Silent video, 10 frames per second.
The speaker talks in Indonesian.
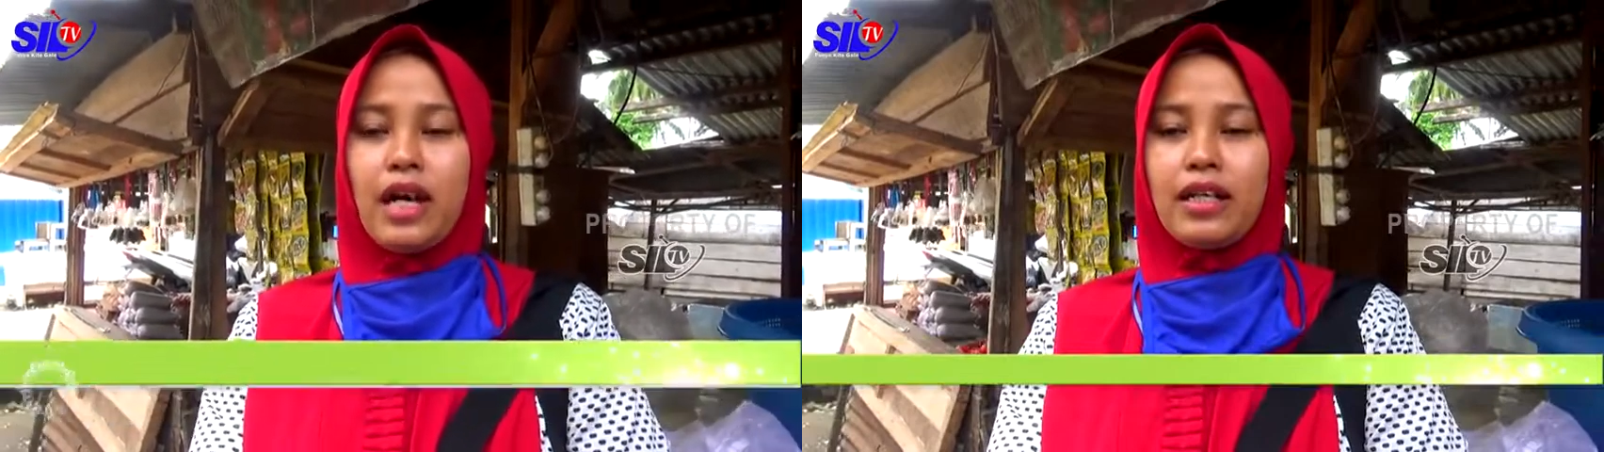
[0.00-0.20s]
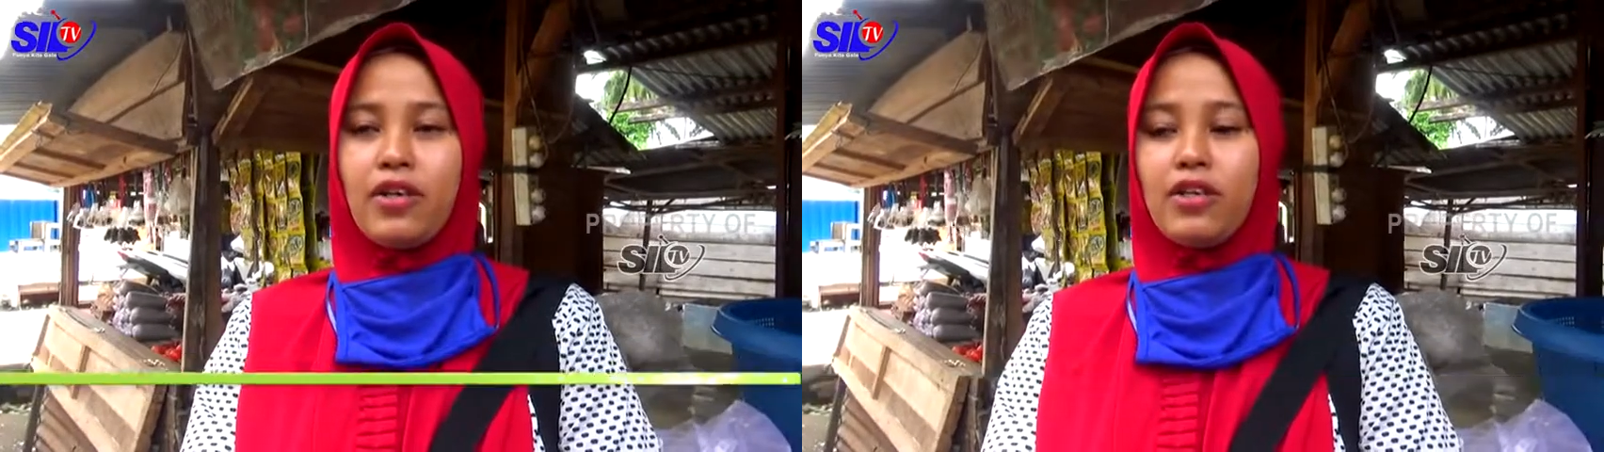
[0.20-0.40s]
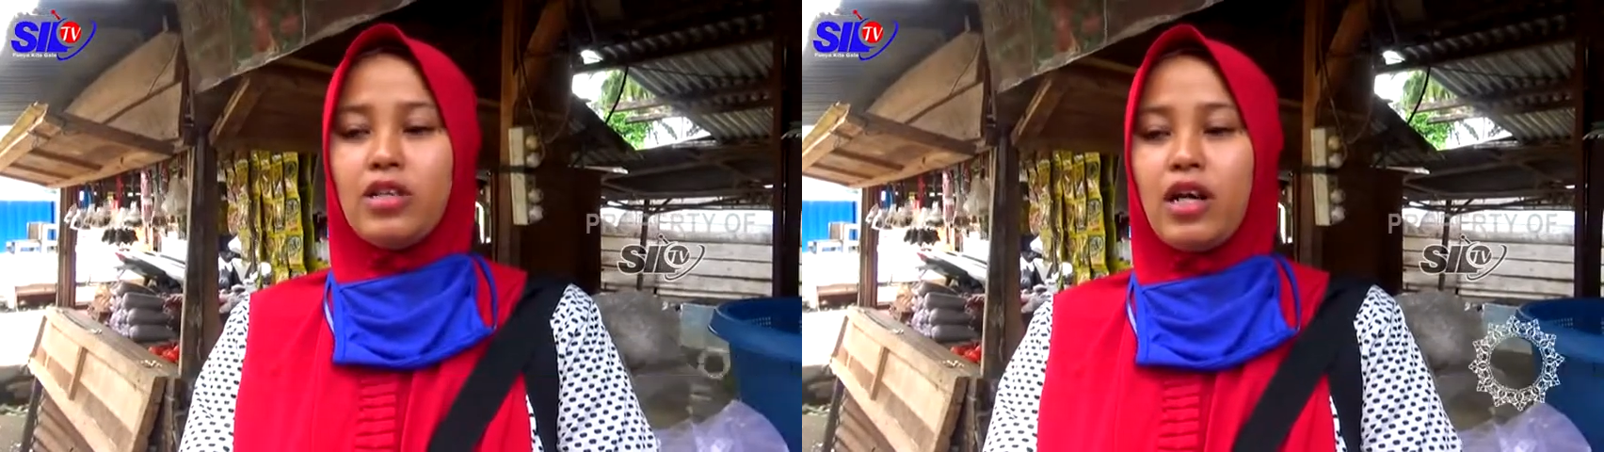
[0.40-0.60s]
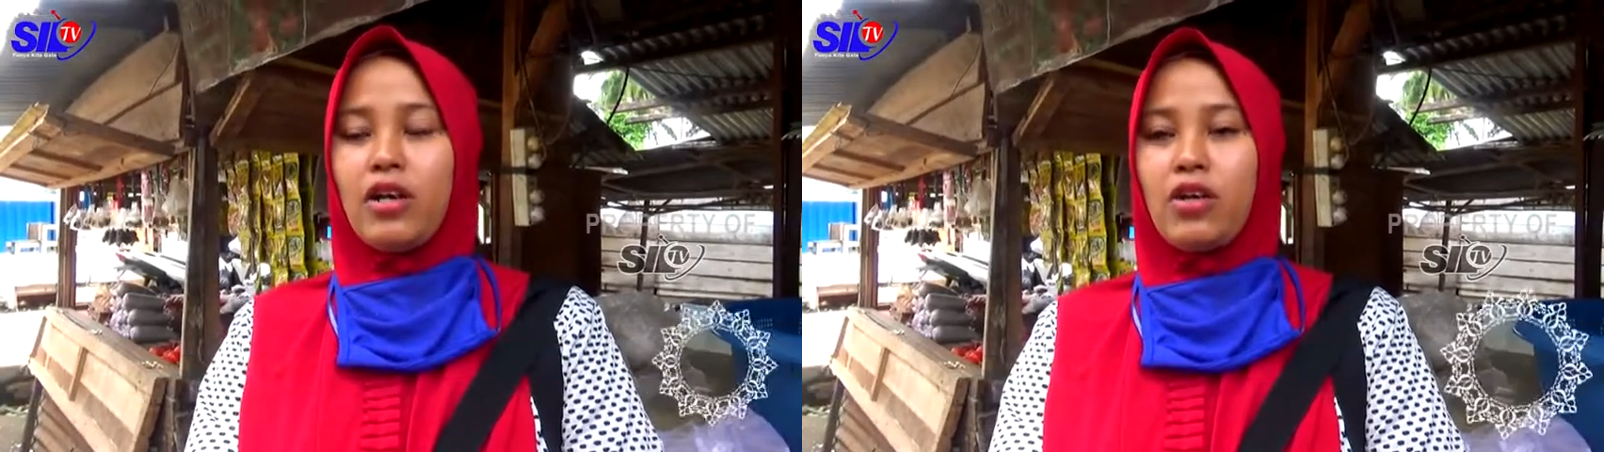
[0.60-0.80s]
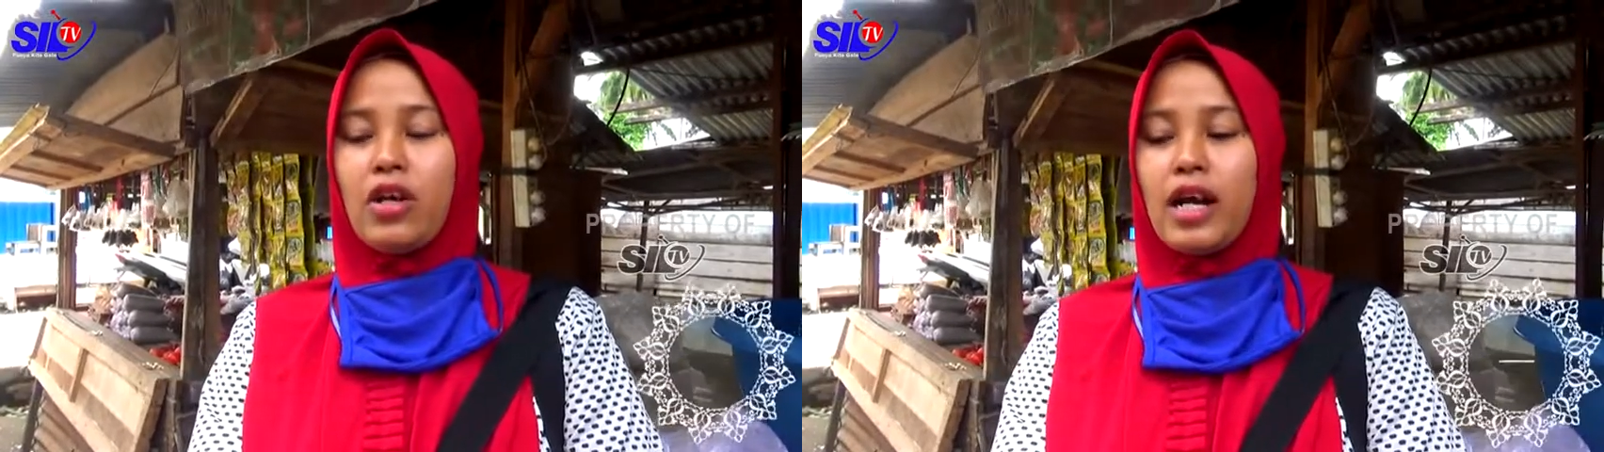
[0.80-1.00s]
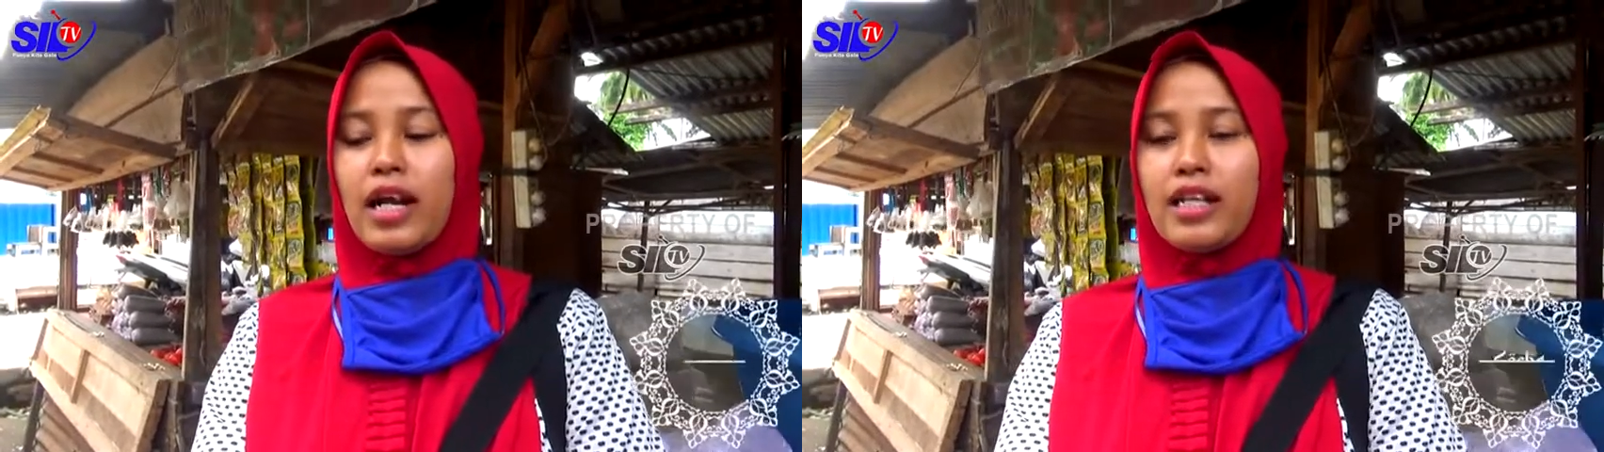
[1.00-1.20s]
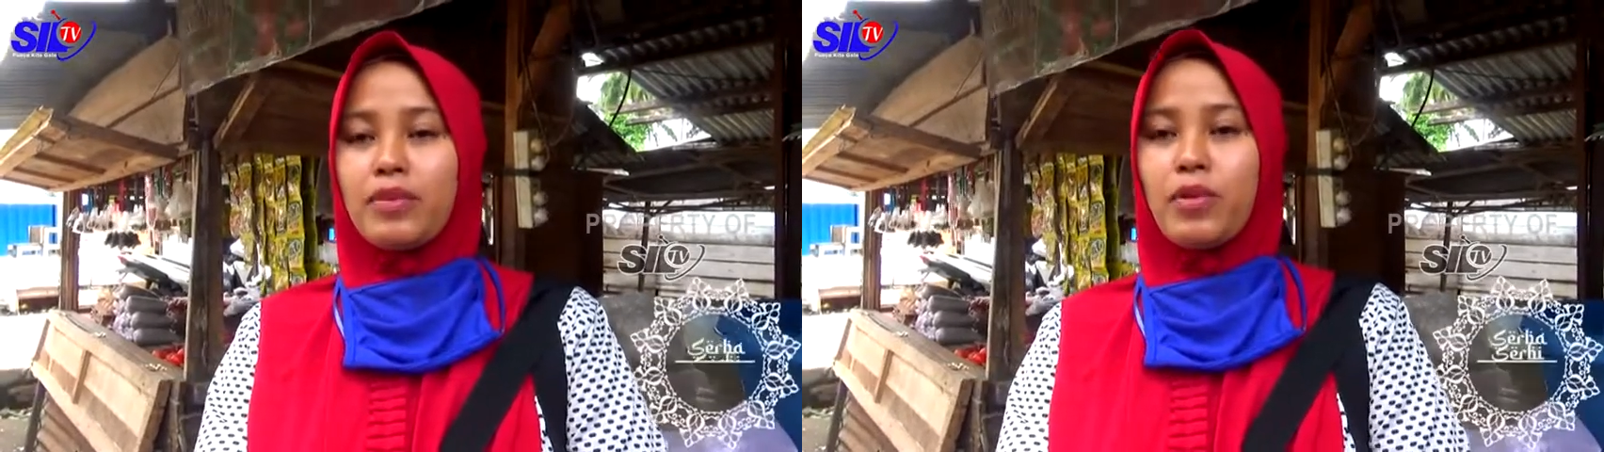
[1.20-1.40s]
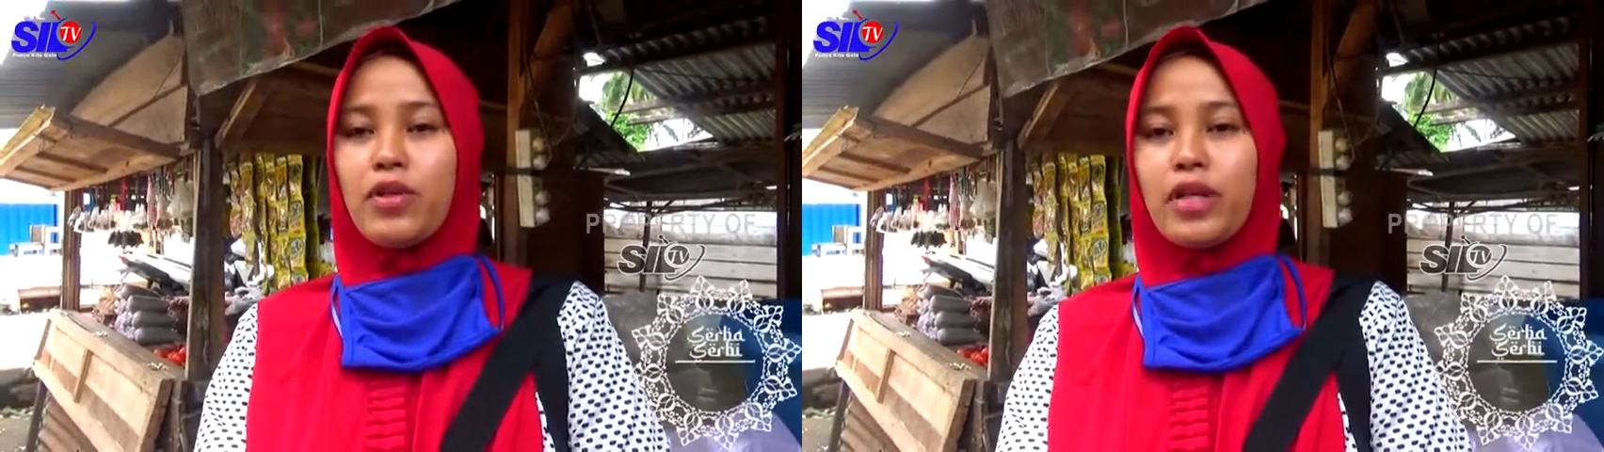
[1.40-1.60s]
Harganya kalau kolang-kaling
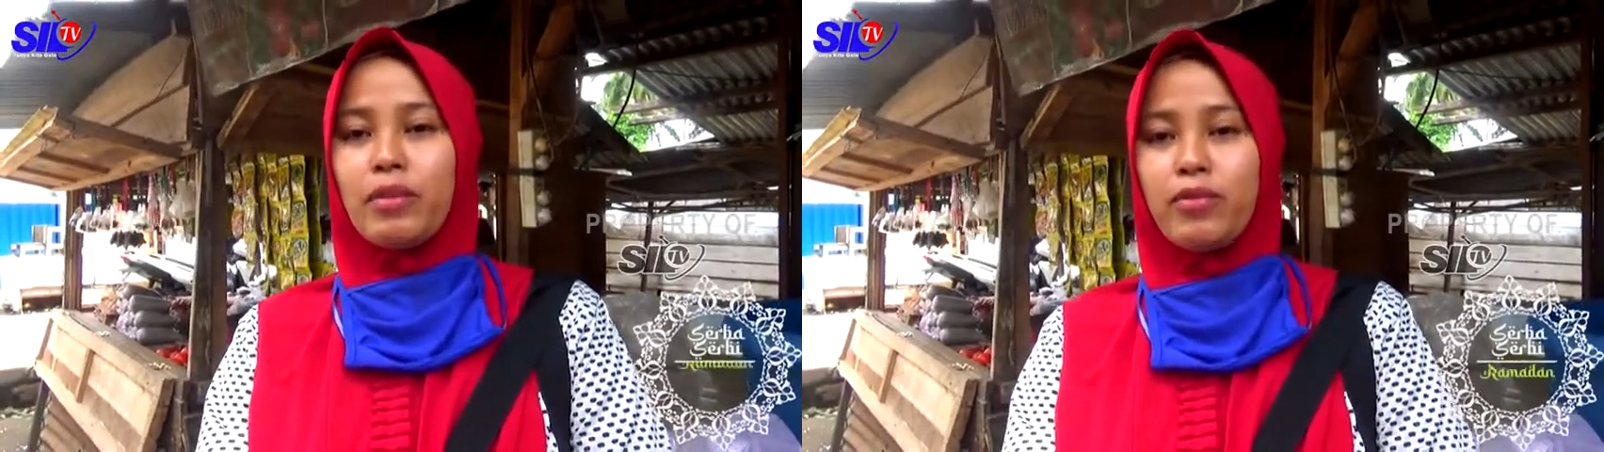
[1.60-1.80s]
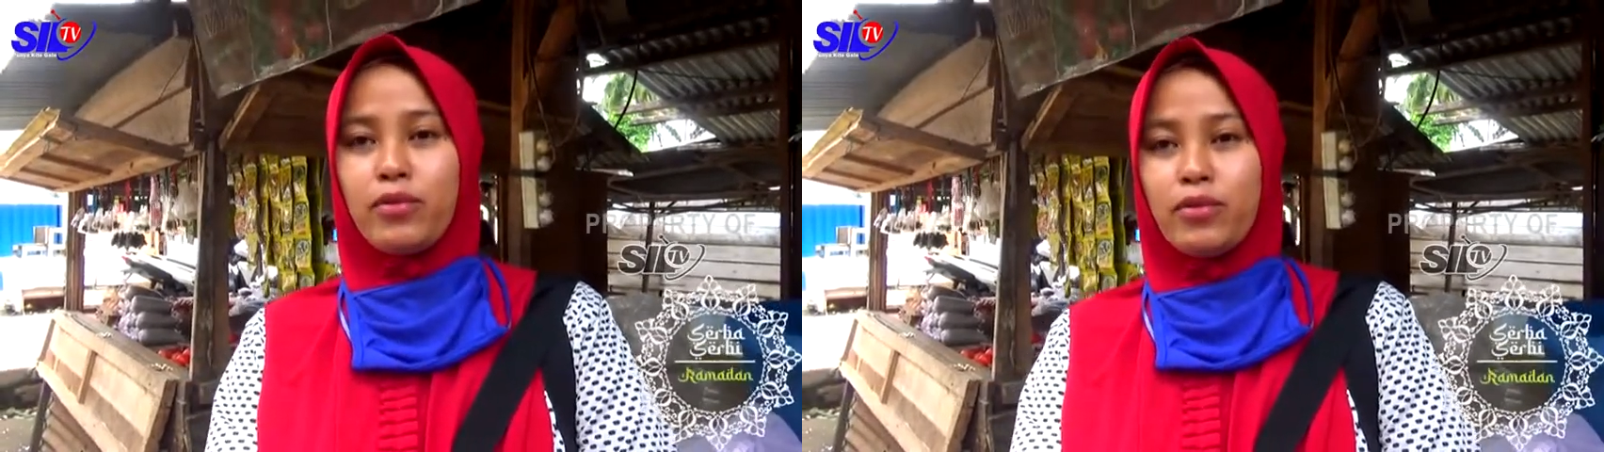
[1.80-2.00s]
Rp10.000,